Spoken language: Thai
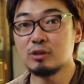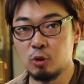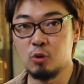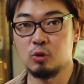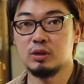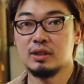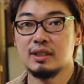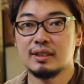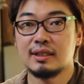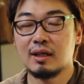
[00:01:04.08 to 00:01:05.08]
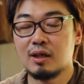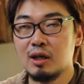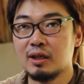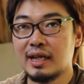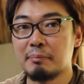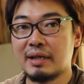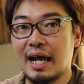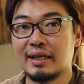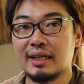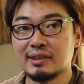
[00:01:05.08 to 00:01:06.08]
ถูกแล้วก็ทำงา
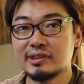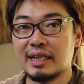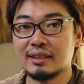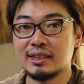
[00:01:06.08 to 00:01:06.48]
นในลักษณะ